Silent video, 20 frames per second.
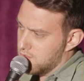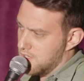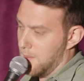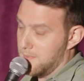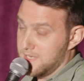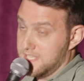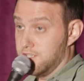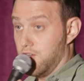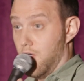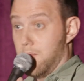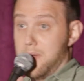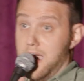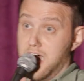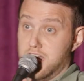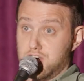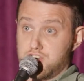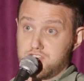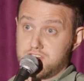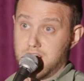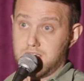Und aber die
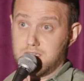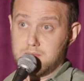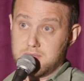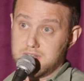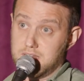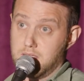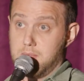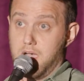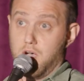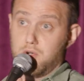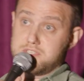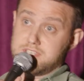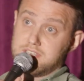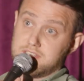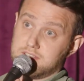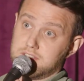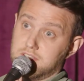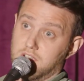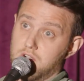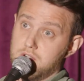normale Schnecke mit ihrem Haus
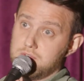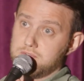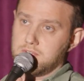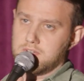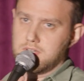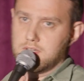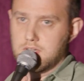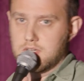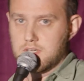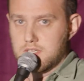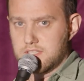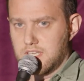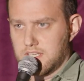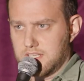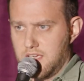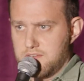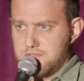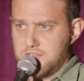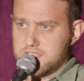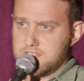hinten drauf, die hat
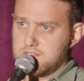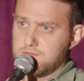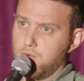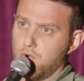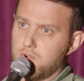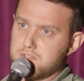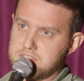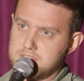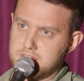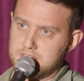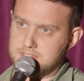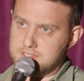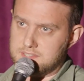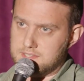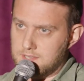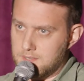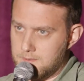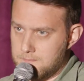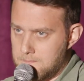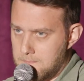keinen festen
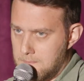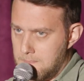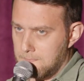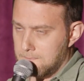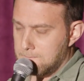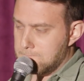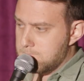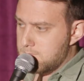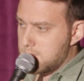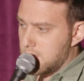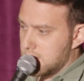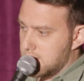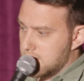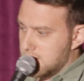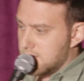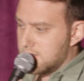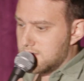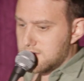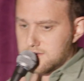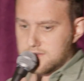Wohnsitz,
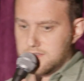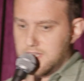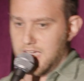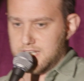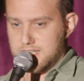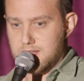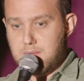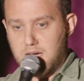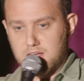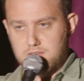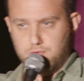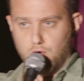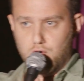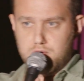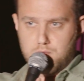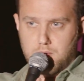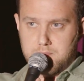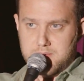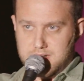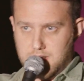die hat immer ein
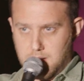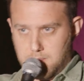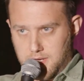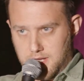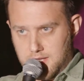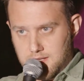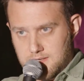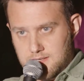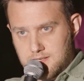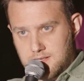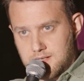Wohnmobil dabei.